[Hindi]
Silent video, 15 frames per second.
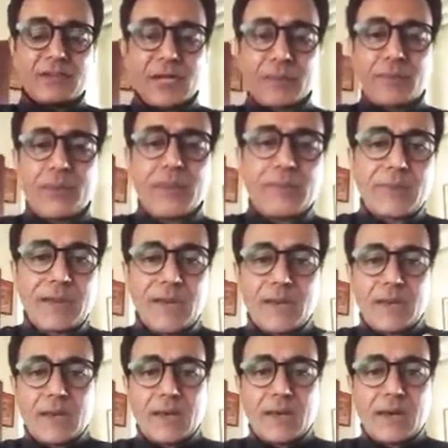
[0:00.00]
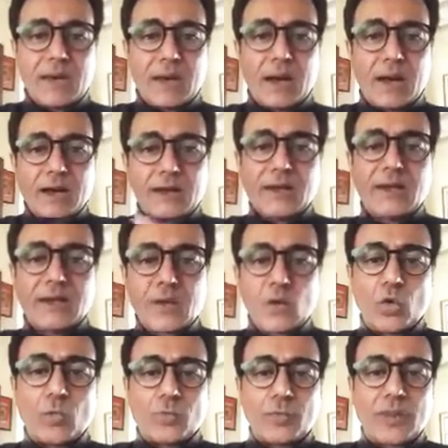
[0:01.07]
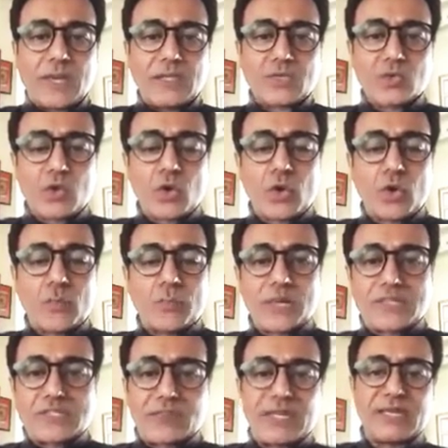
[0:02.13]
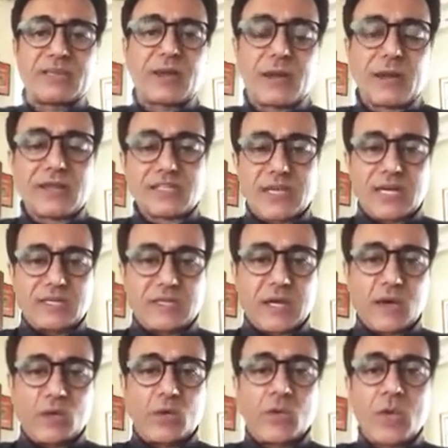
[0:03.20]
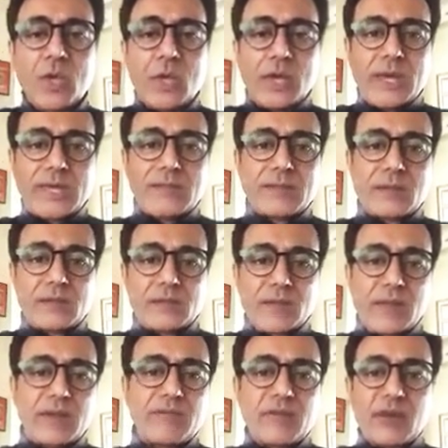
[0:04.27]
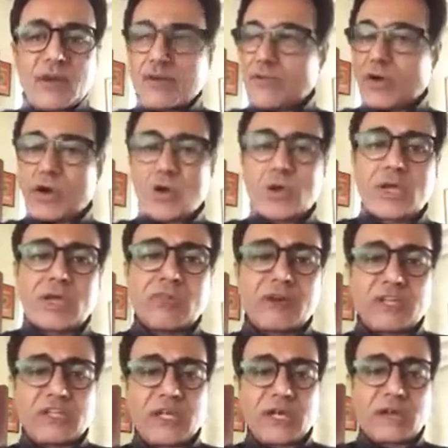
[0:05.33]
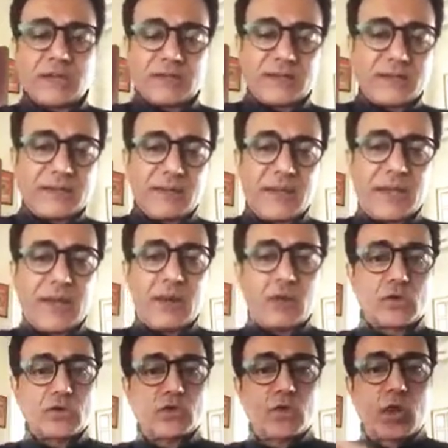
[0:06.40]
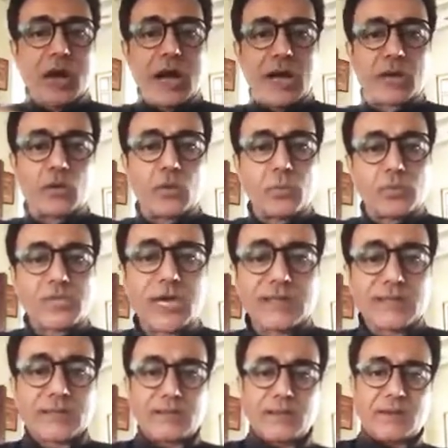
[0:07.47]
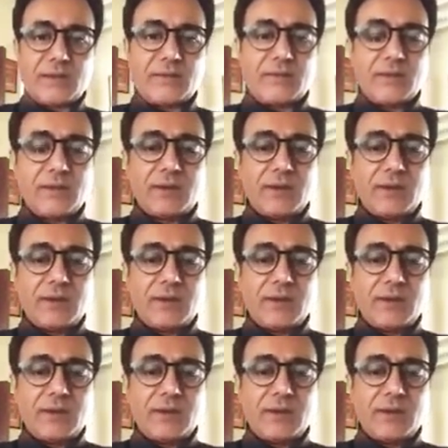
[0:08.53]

जब भी मैं अग्नि के रूप में इसको प्रज्वलित करना चाहता हूं इंद्रदेव वरुण की वर्षा कर देते हैं और उसको आग को बुझा देते हैं